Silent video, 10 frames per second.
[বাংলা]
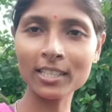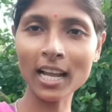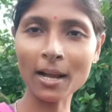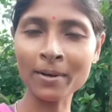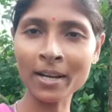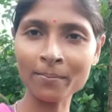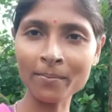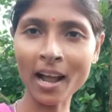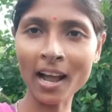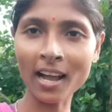
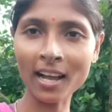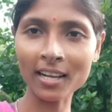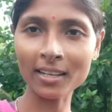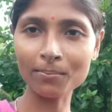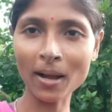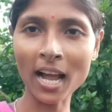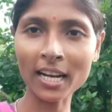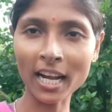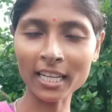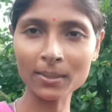সময়টা এসেছি
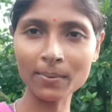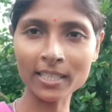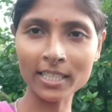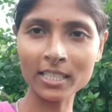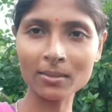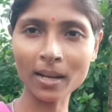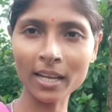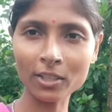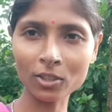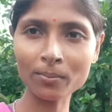মানে আমার
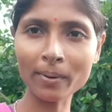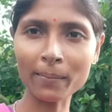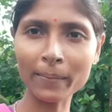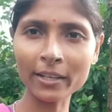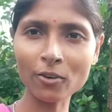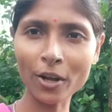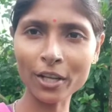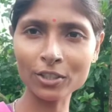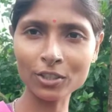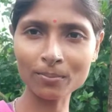মা কাকিমা
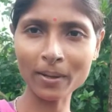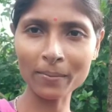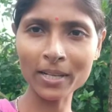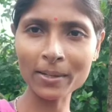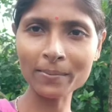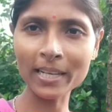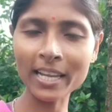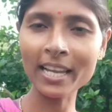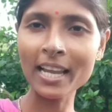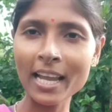জেঠিমা এরকম
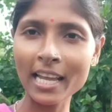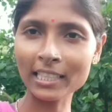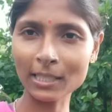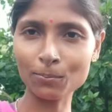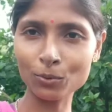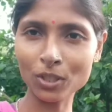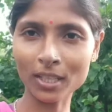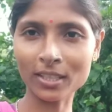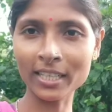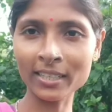আরও কয়েকটি
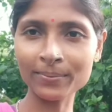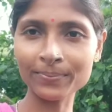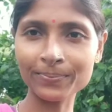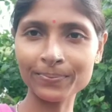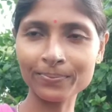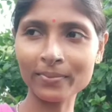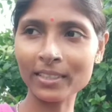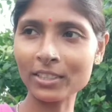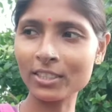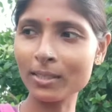ফ্যামিলি মিলে
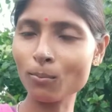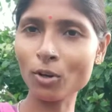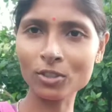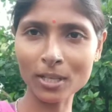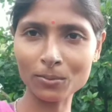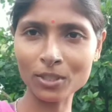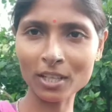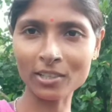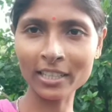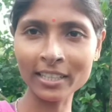একটি পূজা করে
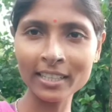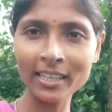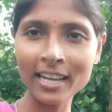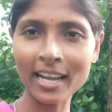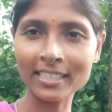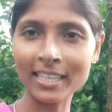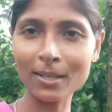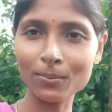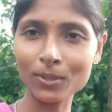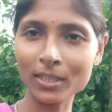মনসা পূজা করে